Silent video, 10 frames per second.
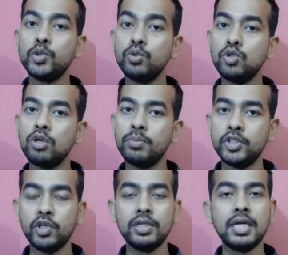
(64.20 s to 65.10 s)
সূচক
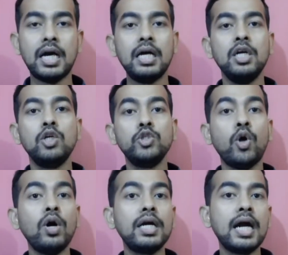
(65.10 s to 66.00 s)
বিষয়টা
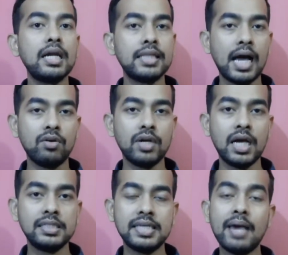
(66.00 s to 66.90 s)
সংকার ধারণা
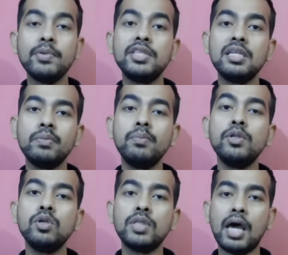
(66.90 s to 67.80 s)
জ্যামিতির
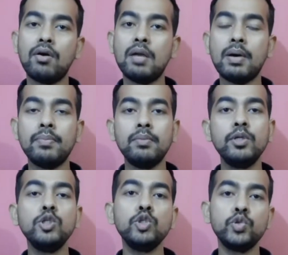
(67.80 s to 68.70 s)
বিভিন্ন ধারণা বা
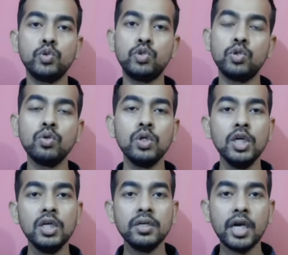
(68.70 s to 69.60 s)
বিভিন্ন সূত্র
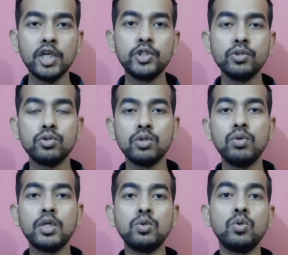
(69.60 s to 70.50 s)
এই
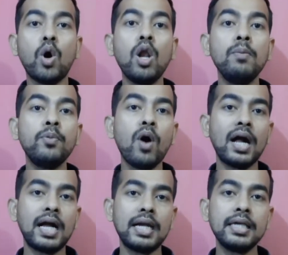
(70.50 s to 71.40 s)
সূত্রগুলো একটু গল্প
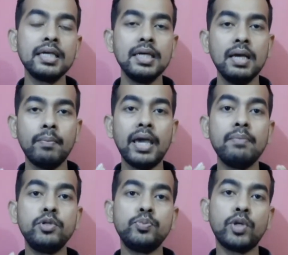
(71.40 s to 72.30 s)
আকারে বা এই
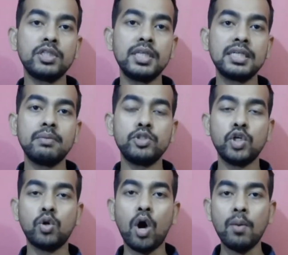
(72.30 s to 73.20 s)
প্রত্যেকটা
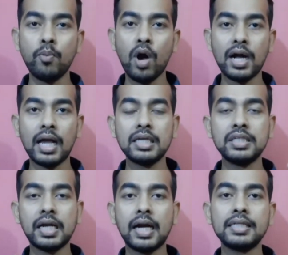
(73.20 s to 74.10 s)
বিষয়ে গল্প আকারে
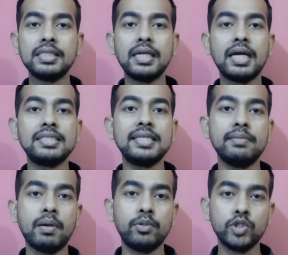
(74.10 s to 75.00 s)
শিক্ষার্থীদের কাছে
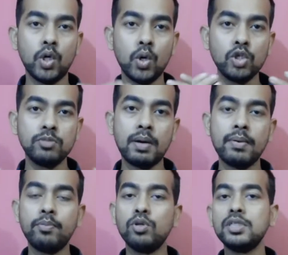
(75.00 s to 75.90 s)
কীভাবে সহজভাবে
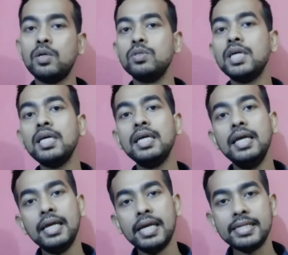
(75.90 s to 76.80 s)
পৌঁছানো যায়
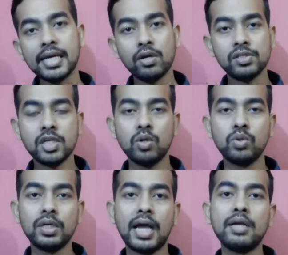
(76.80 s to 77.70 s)
এটাই হচ্ছে এই
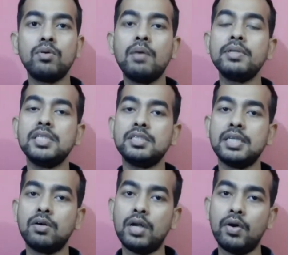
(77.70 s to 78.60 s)
নতুন কারিকুলামে চেষ্টা
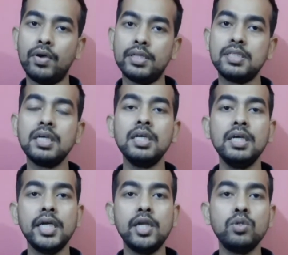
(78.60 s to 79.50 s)
করা হয়েছে
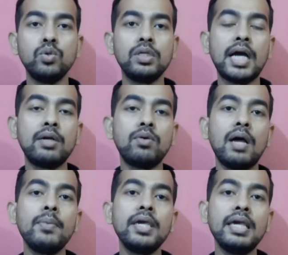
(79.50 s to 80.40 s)
এই নতুন
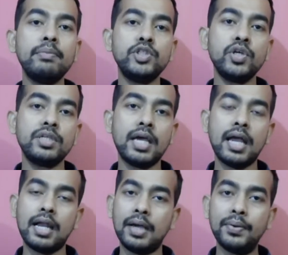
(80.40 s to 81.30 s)
কারিকুলামে এই বিষয়টাই
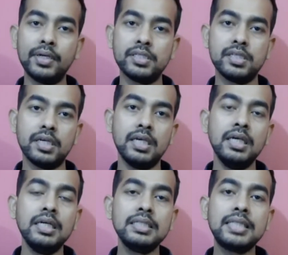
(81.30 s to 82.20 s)
আনা হয়েছে
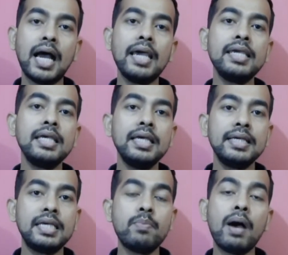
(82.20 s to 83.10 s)
তাই
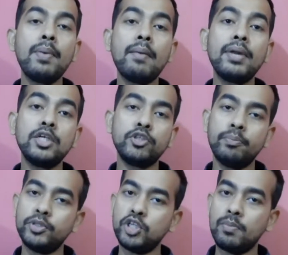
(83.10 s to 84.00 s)
কিভাবে আমরা এসব
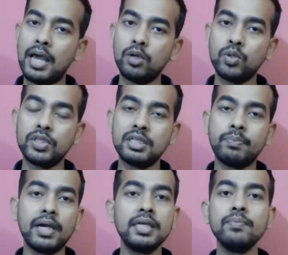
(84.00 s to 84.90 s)
বিষয়ে ভালো করতে
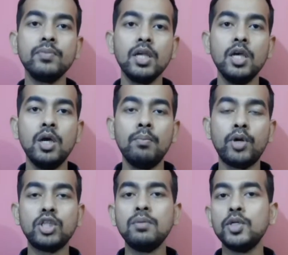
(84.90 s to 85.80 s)
পারি
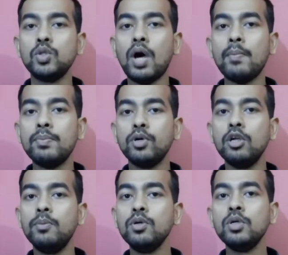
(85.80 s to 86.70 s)
প্রথমত আমি
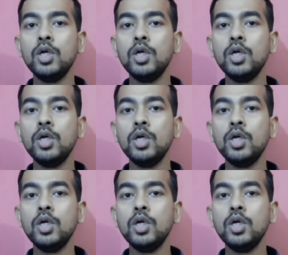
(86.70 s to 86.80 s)
বলবো